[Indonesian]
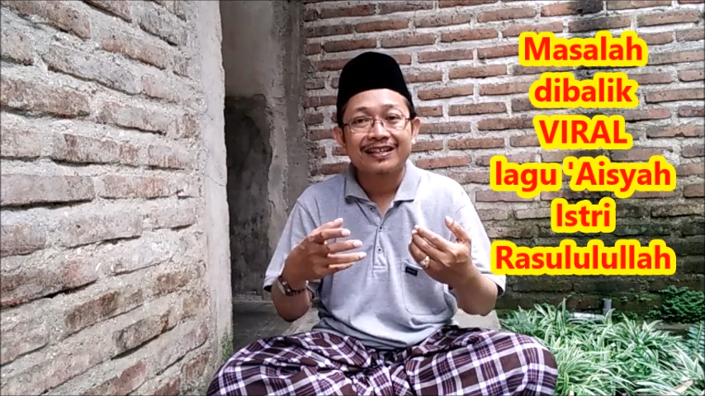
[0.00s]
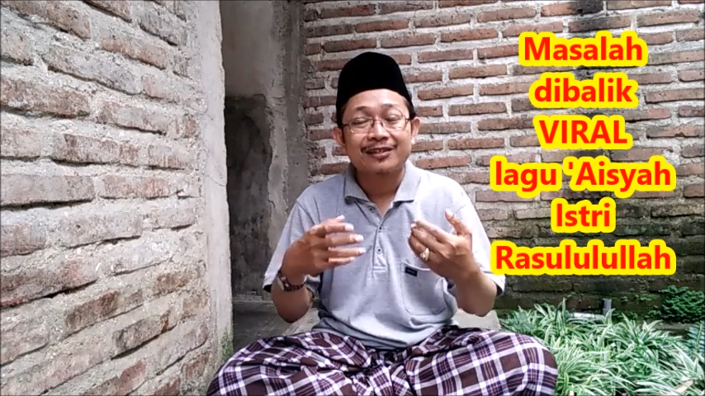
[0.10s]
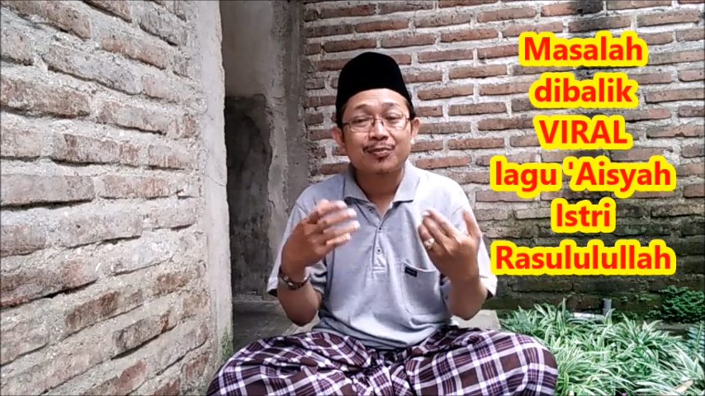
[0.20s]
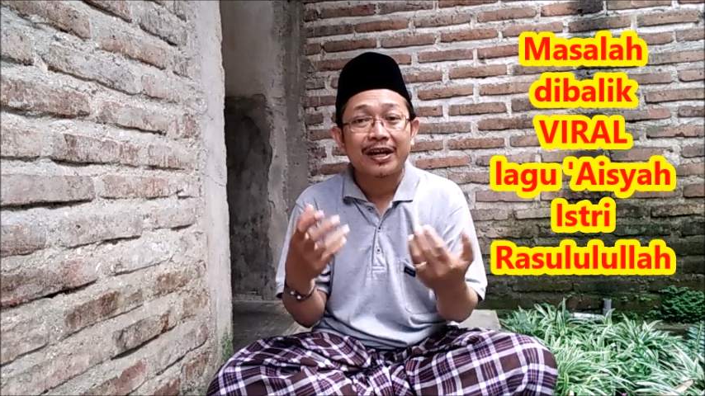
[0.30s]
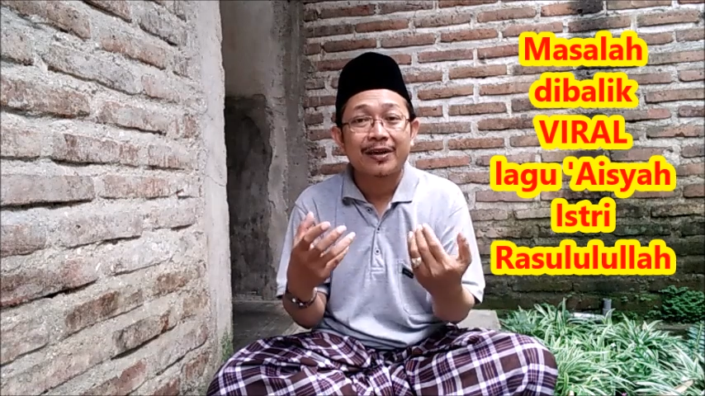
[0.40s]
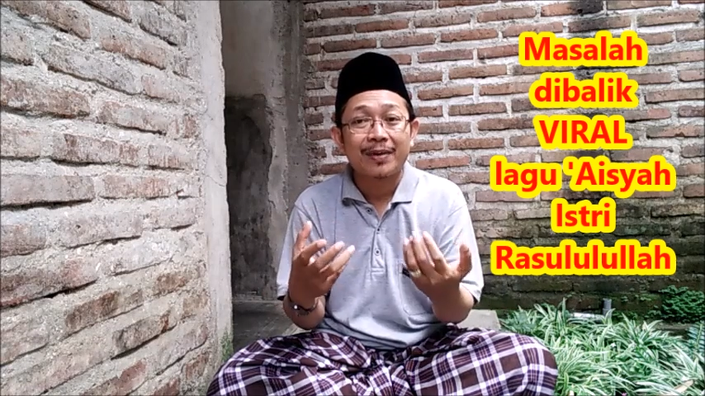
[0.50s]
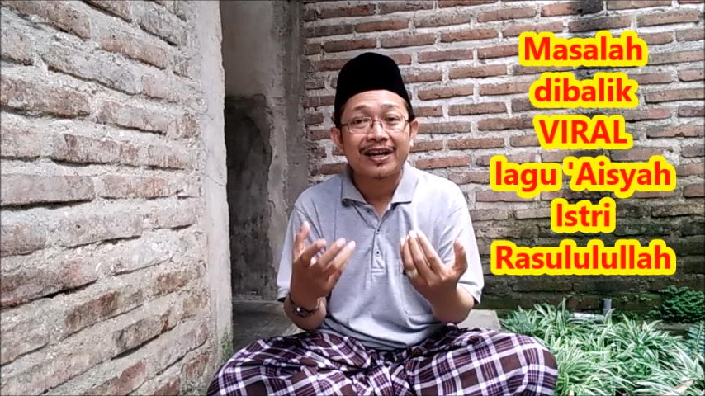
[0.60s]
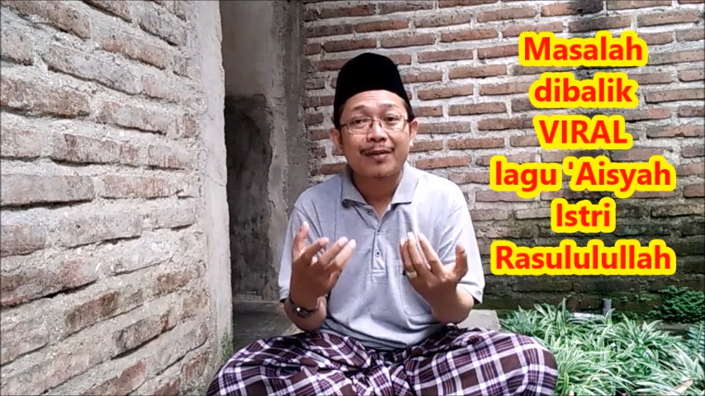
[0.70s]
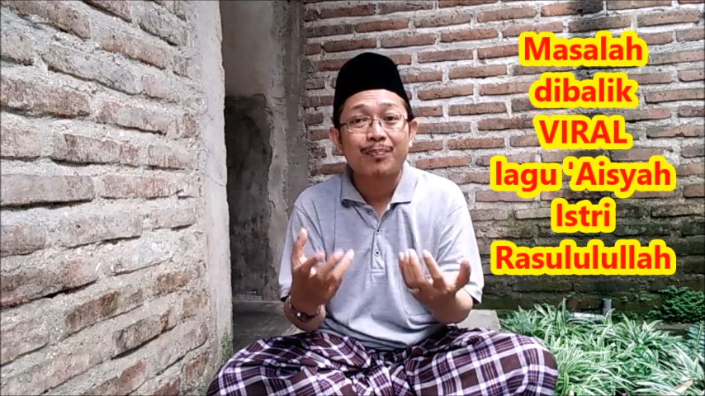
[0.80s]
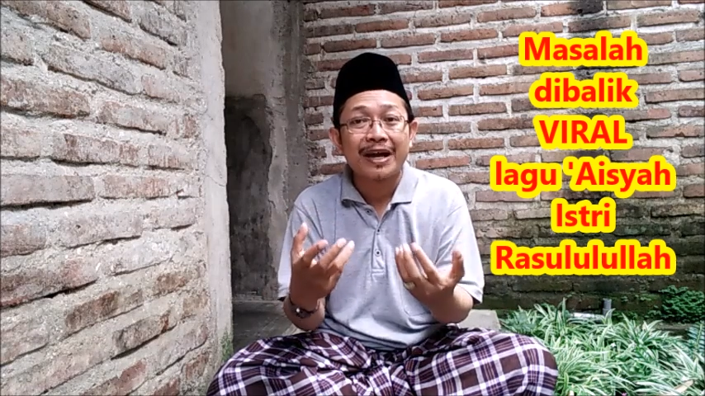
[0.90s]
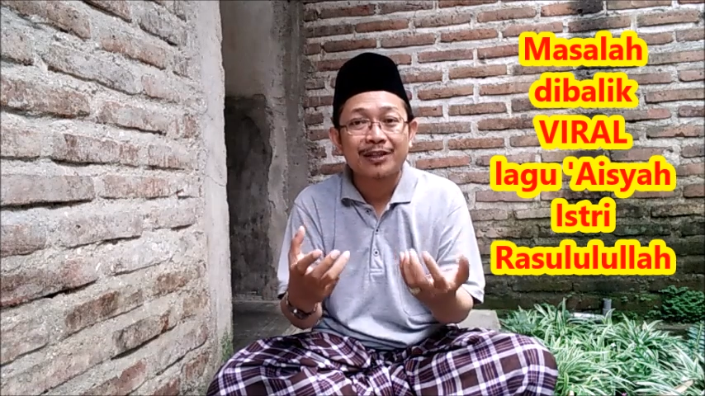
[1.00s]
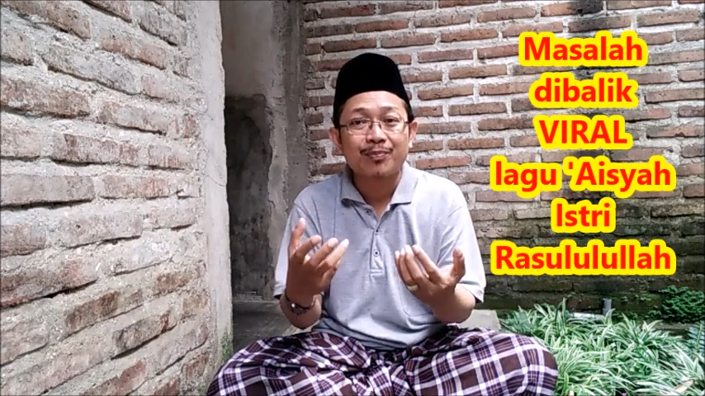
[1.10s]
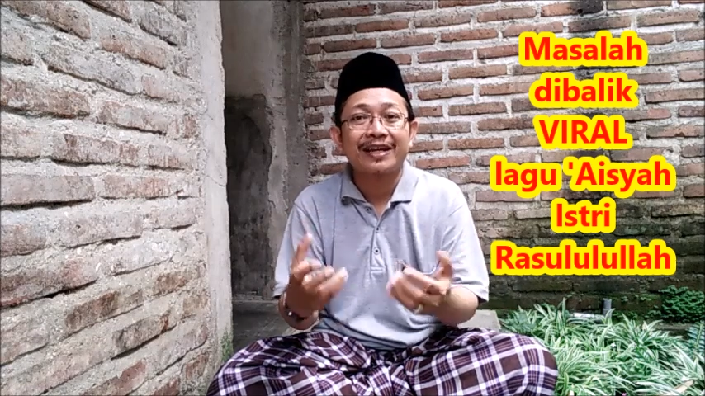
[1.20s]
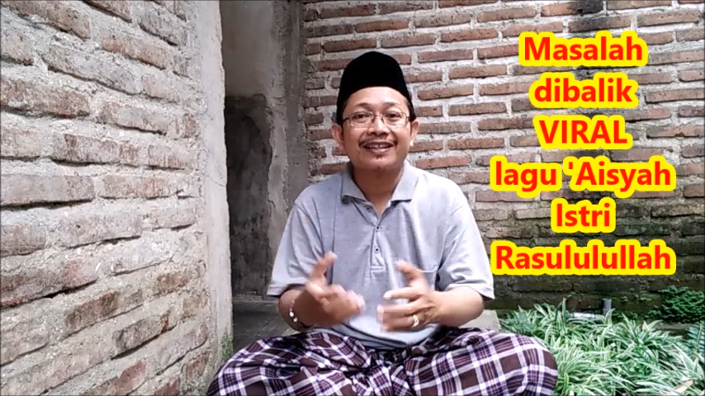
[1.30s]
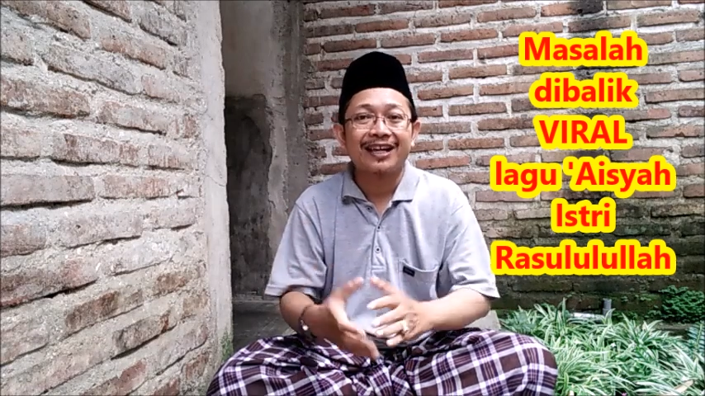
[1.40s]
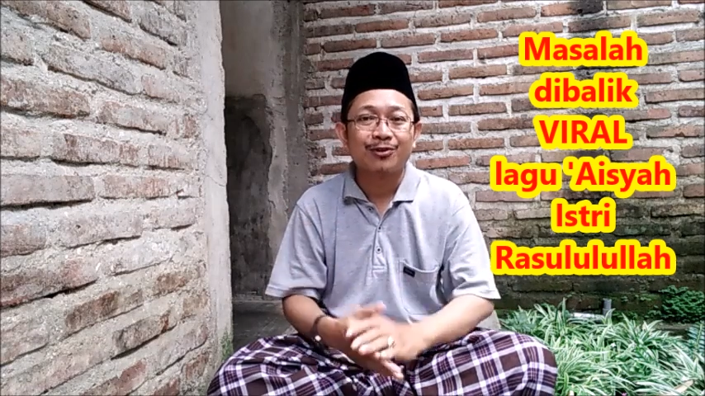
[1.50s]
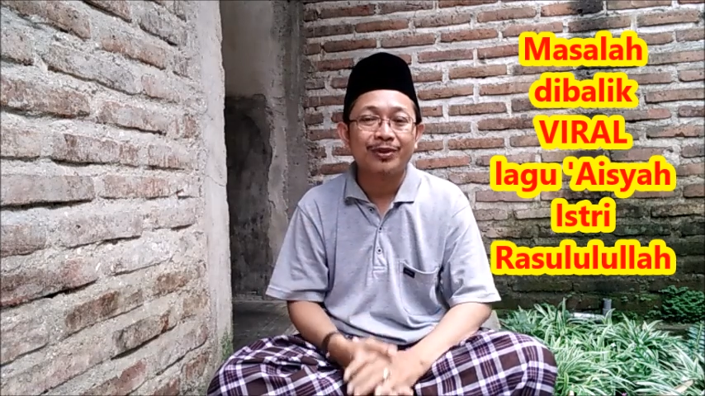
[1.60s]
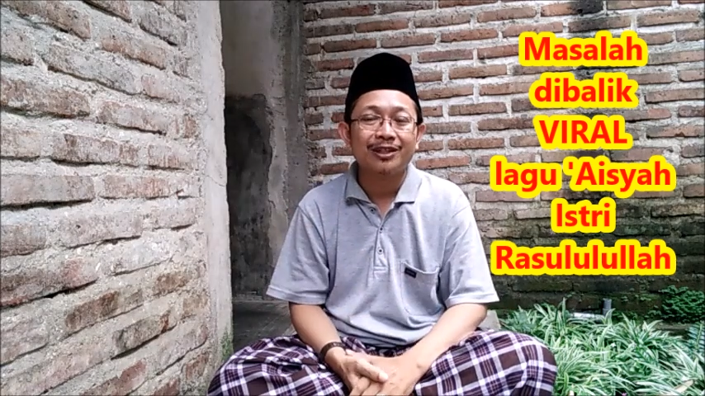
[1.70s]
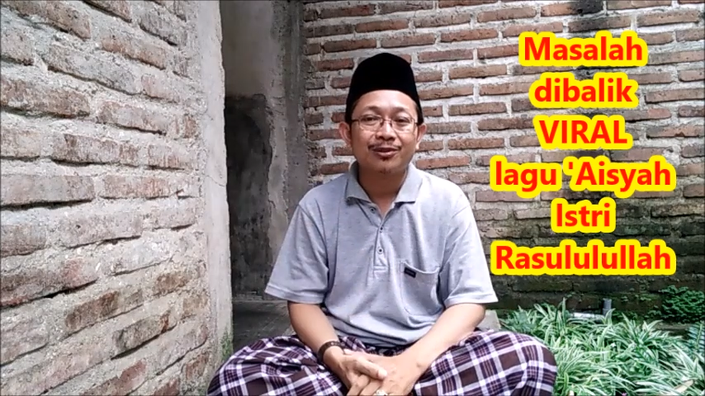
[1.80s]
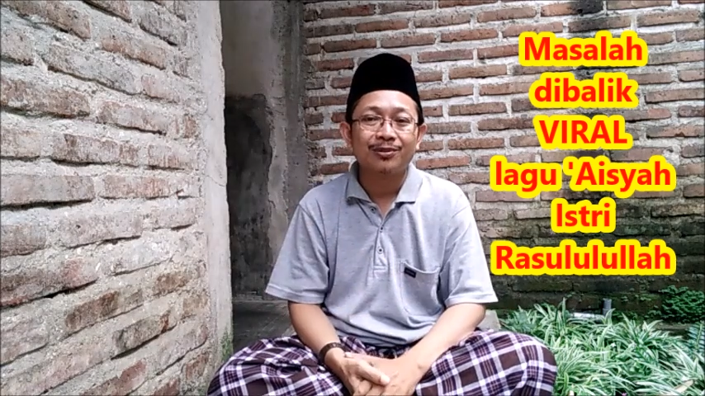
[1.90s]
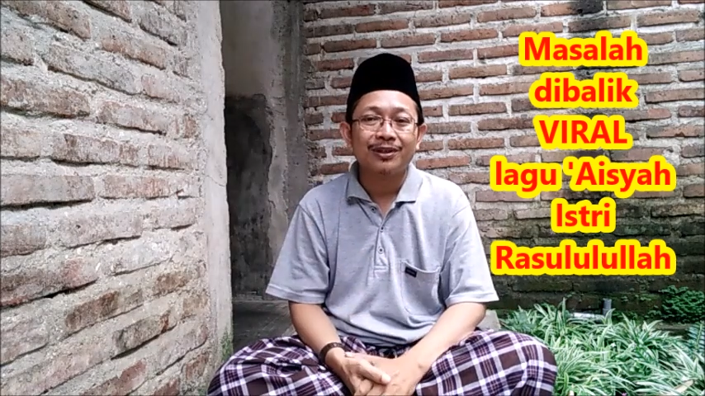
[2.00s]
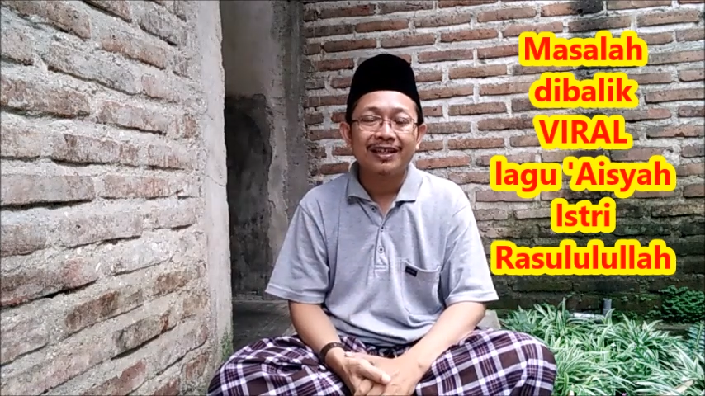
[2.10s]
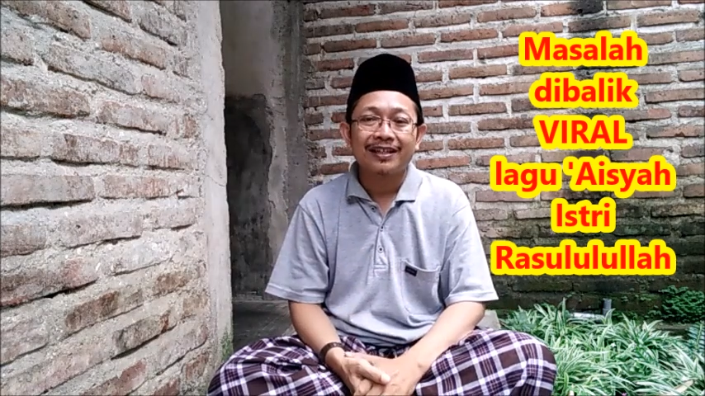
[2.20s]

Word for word: sebagaimana bait-bait lagu itu,